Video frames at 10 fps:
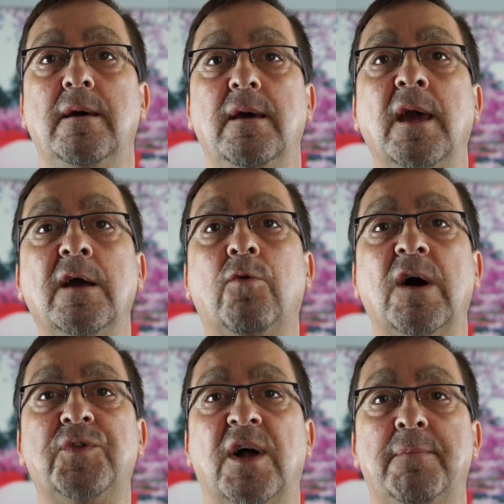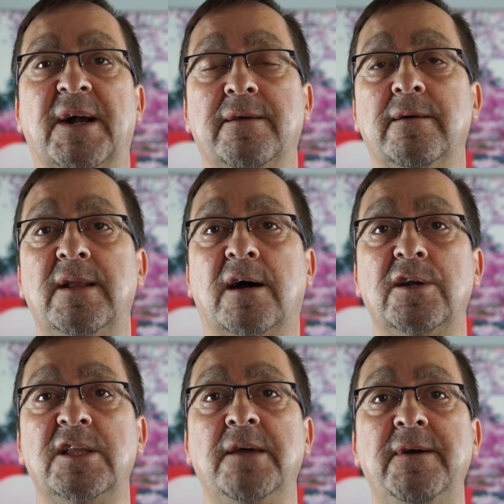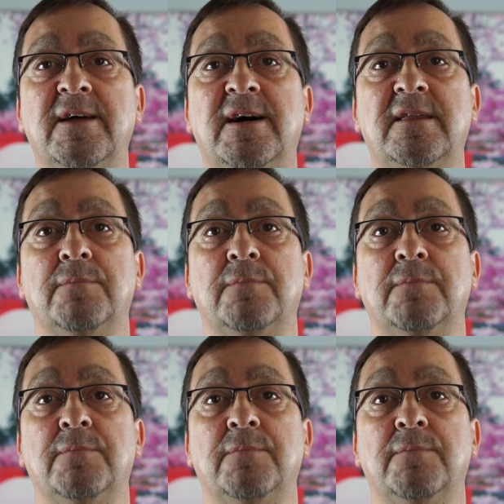En cuanto al apartado de la conectividad,